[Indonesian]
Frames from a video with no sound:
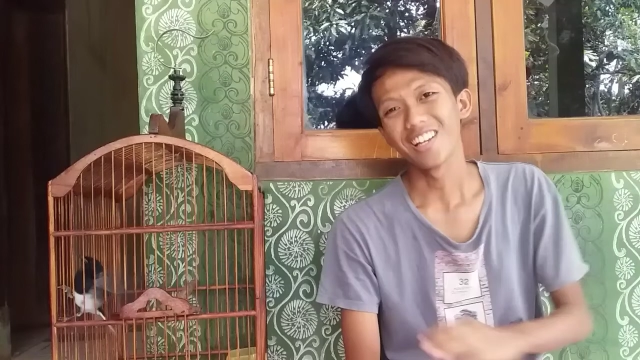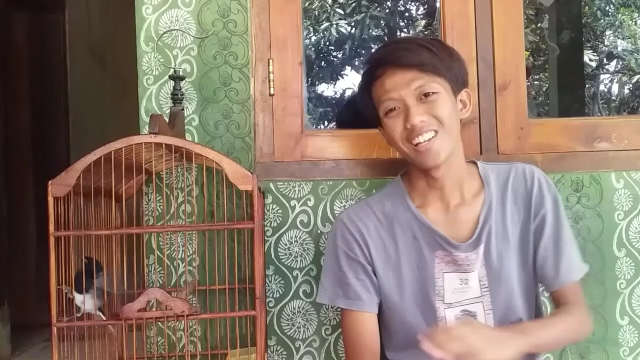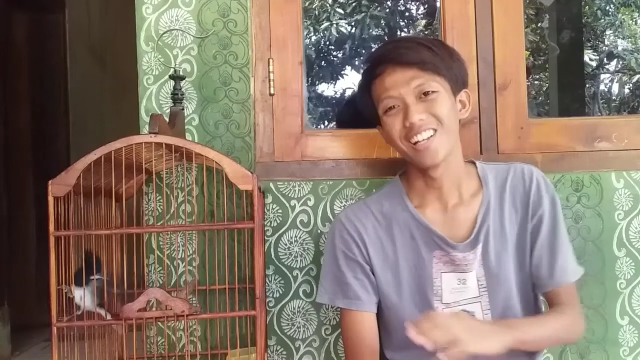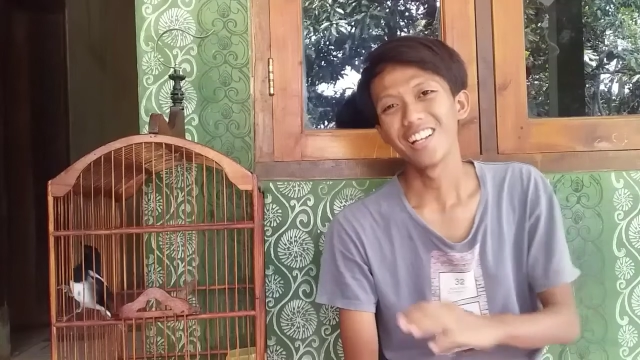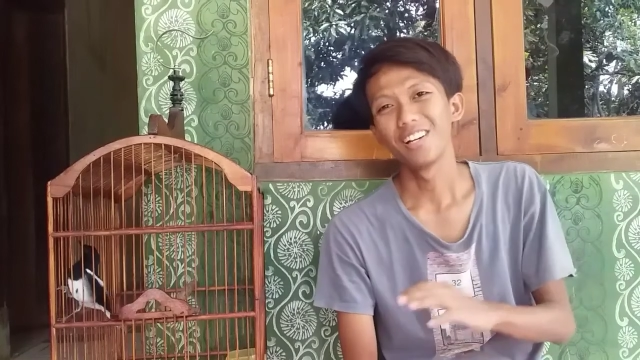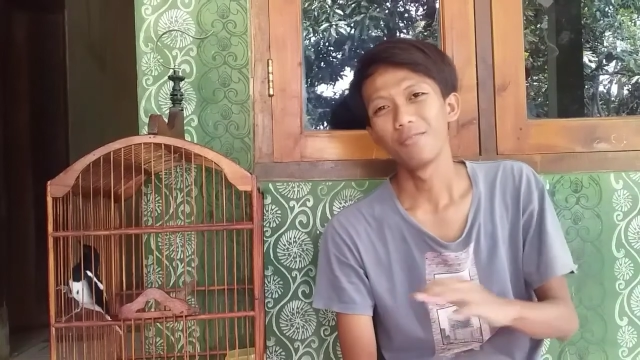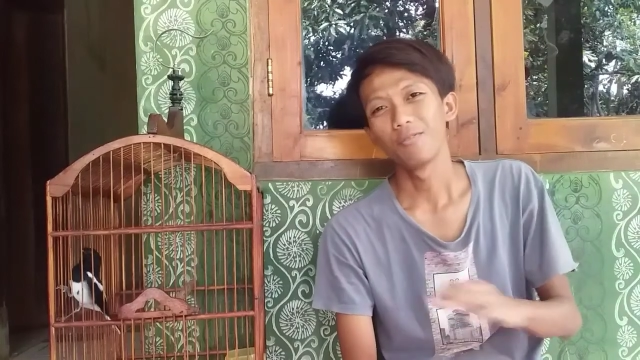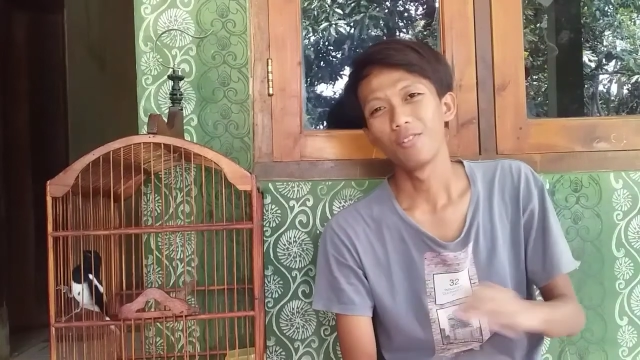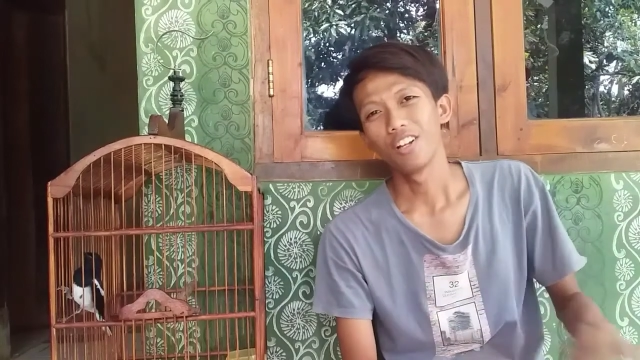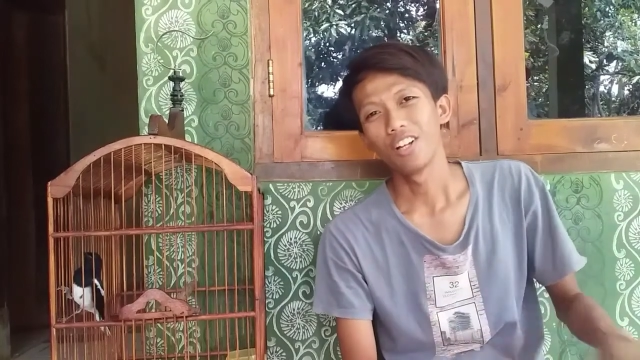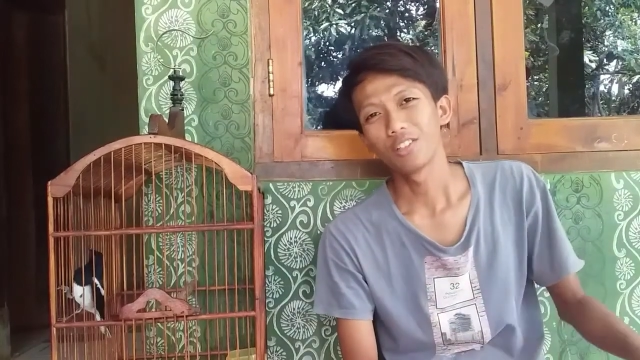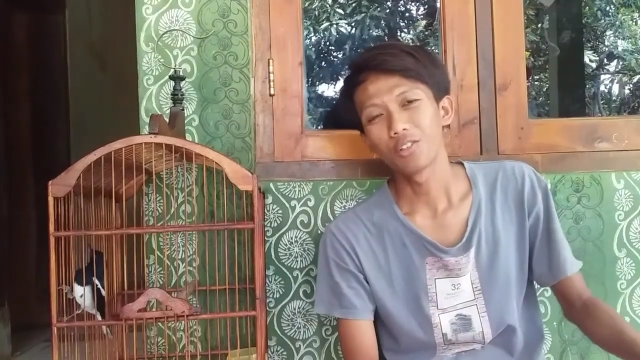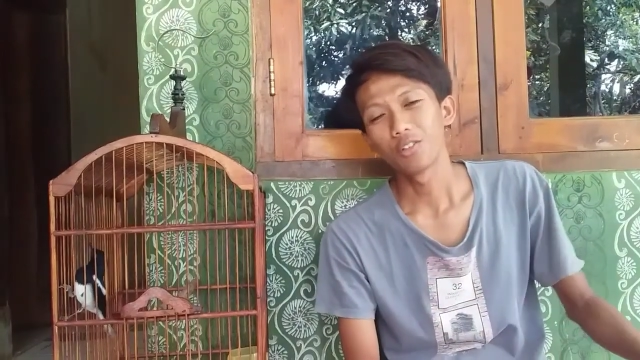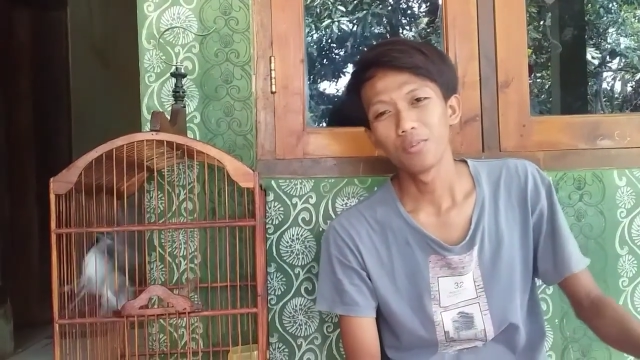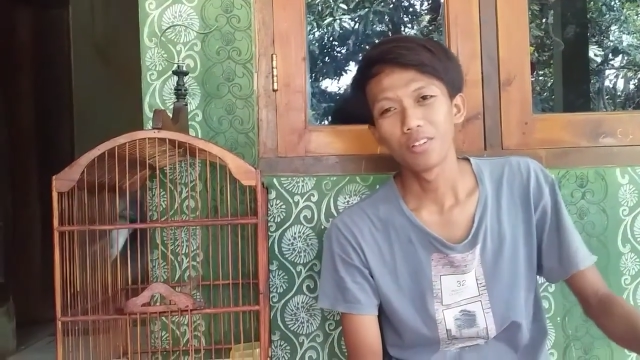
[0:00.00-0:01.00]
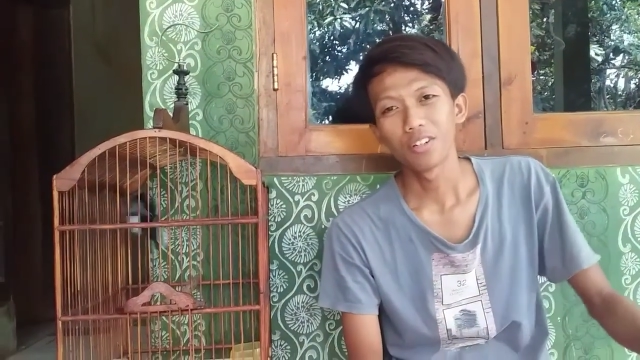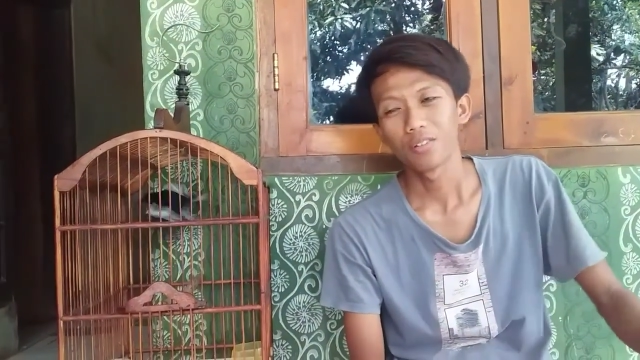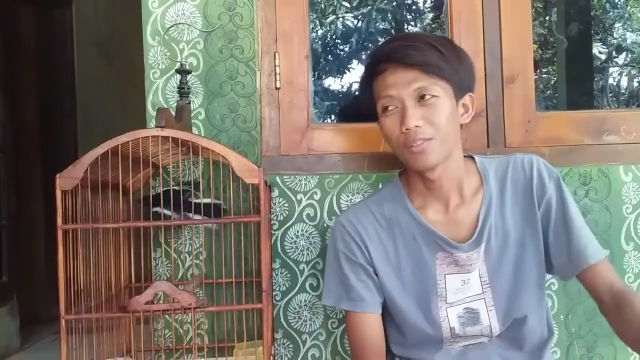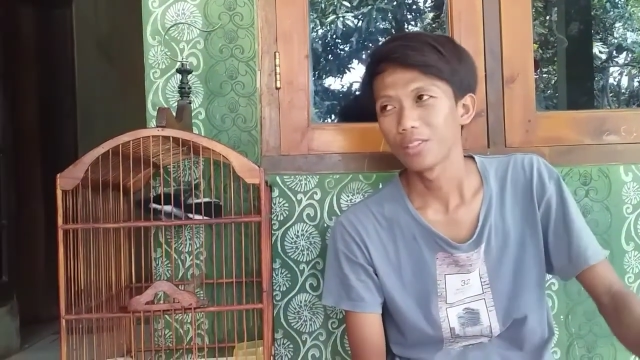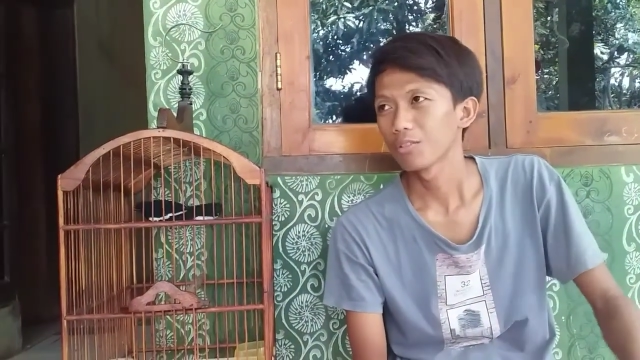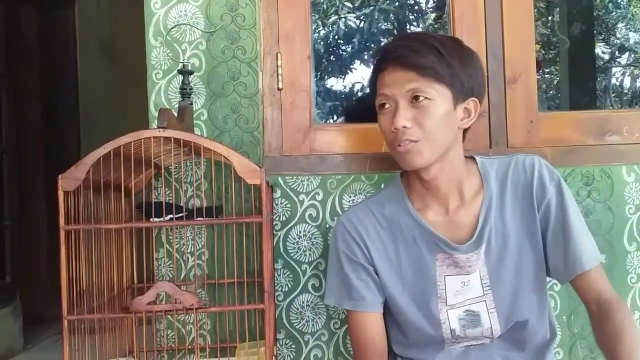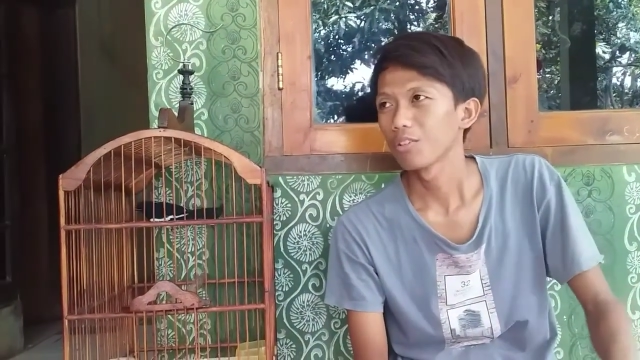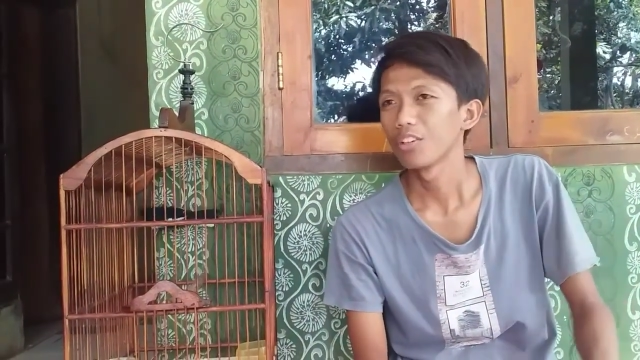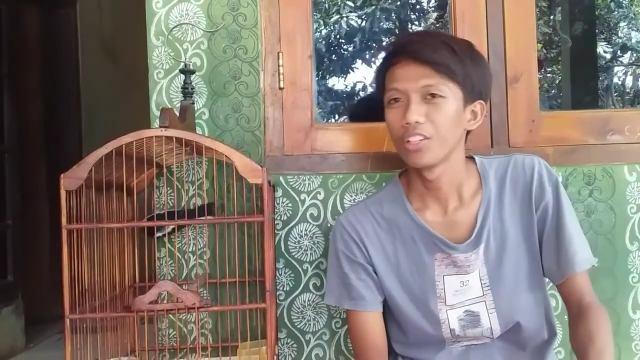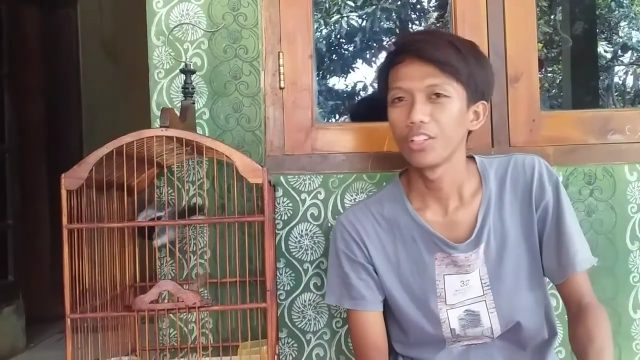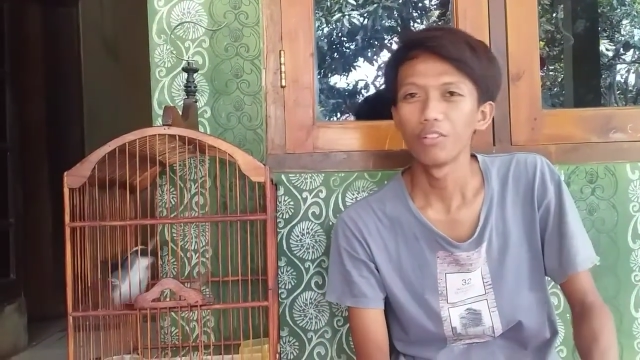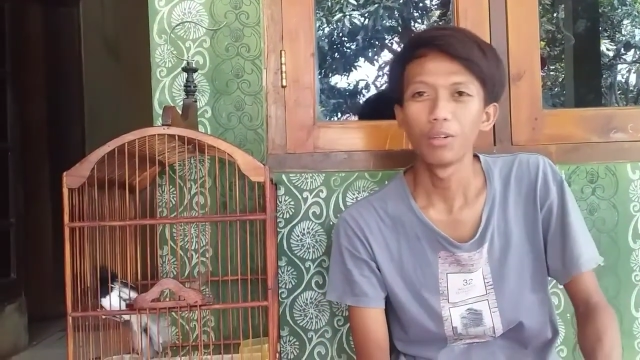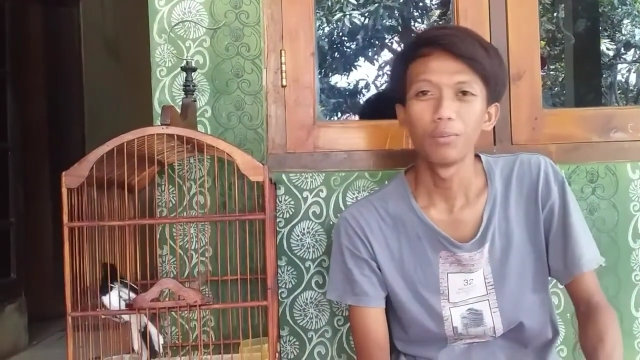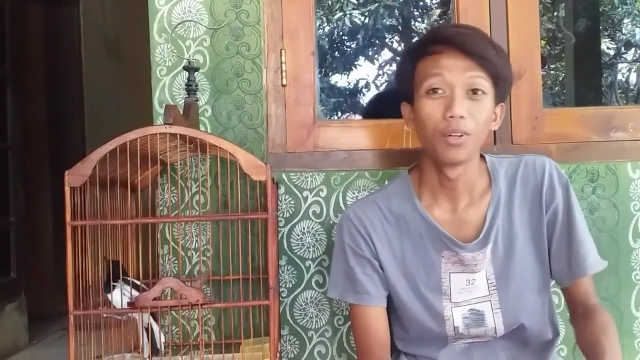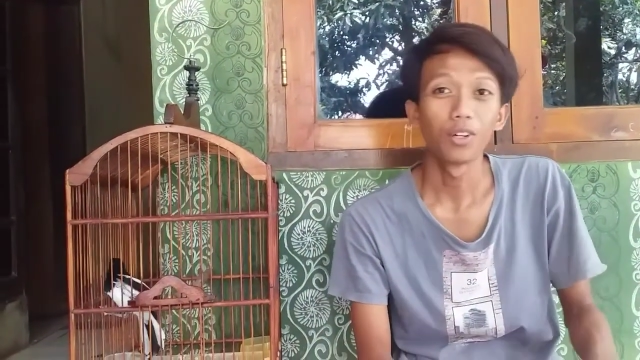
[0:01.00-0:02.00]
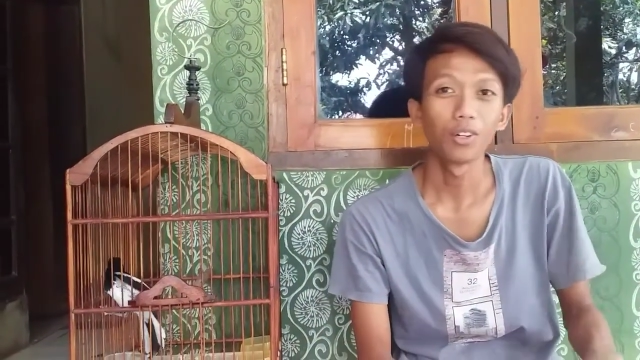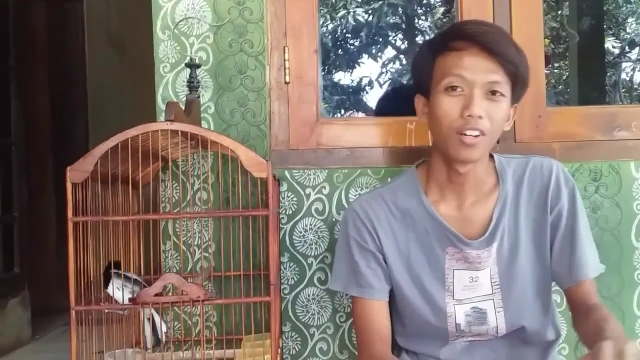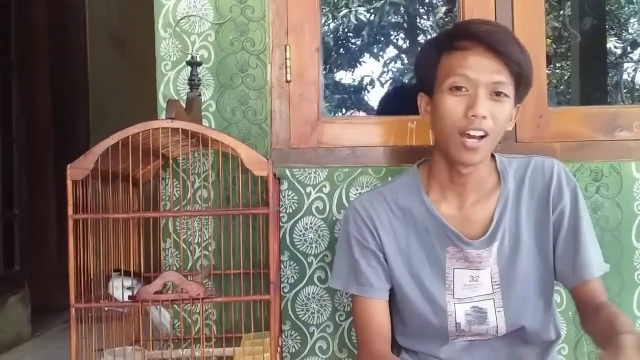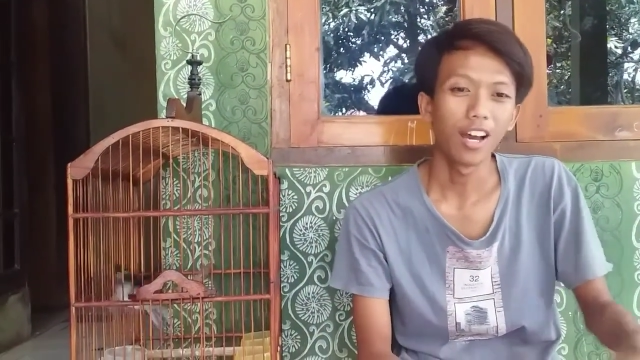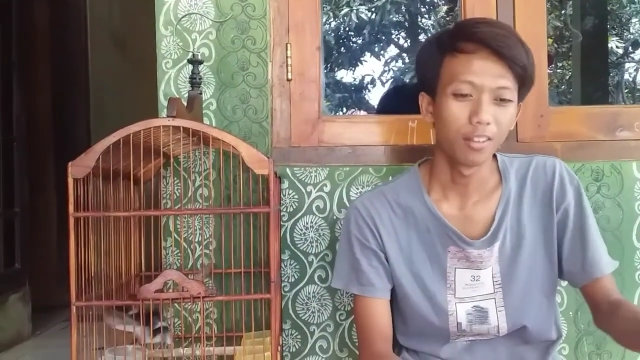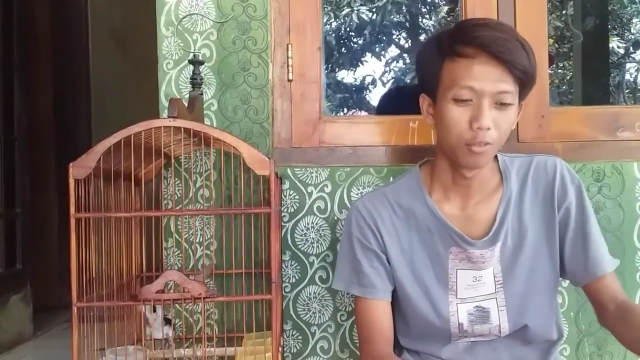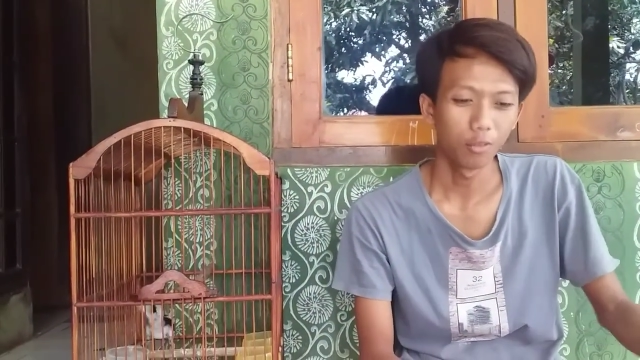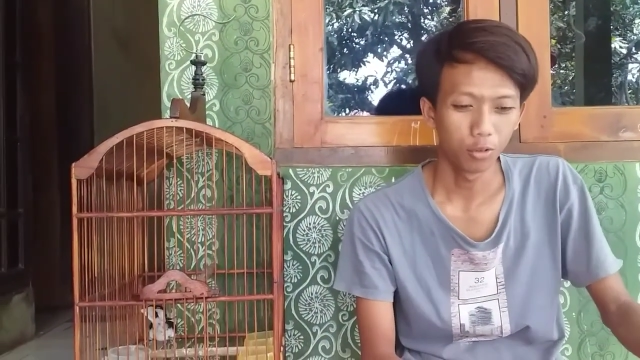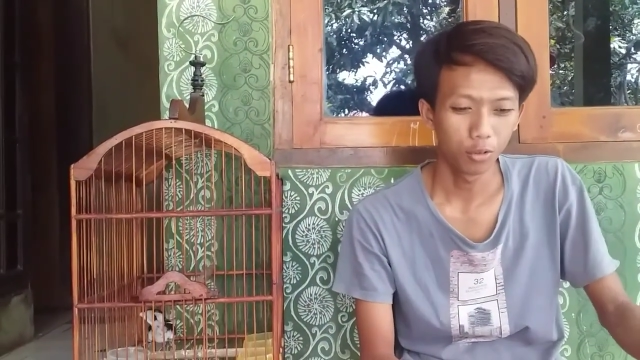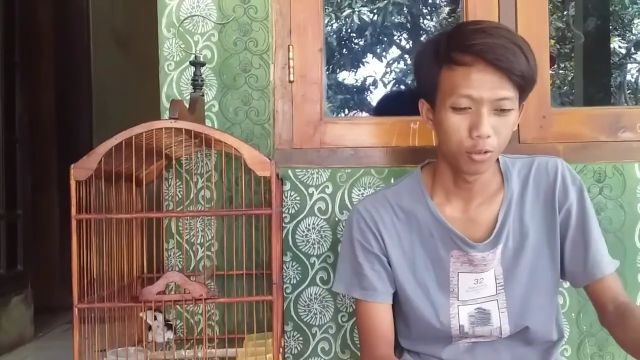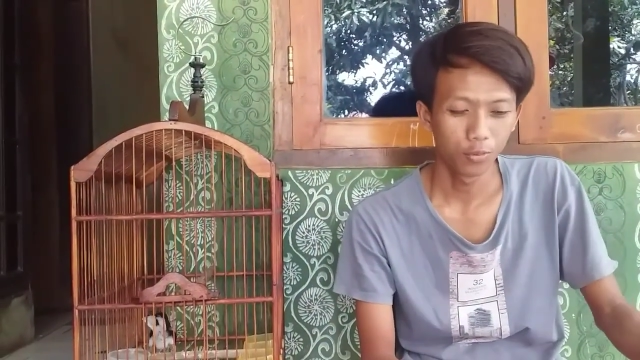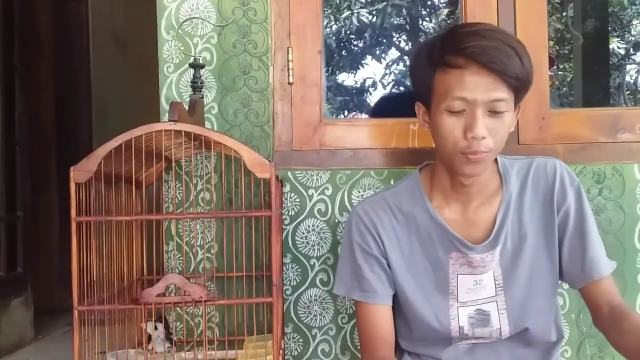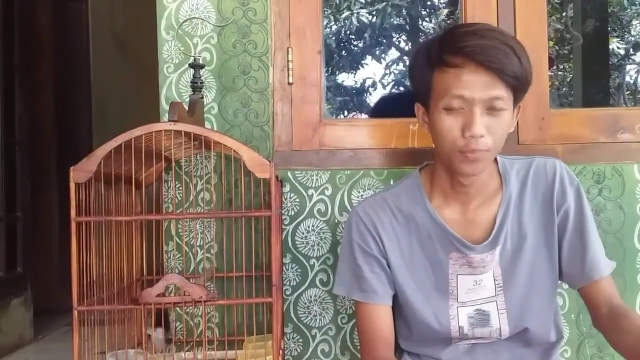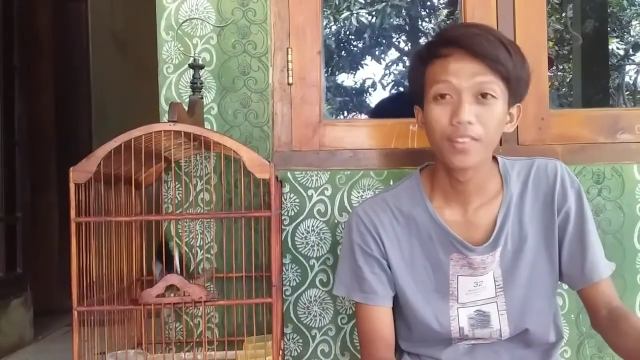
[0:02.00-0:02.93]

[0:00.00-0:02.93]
Assalamualaikum warahmatullahi wabarakatuh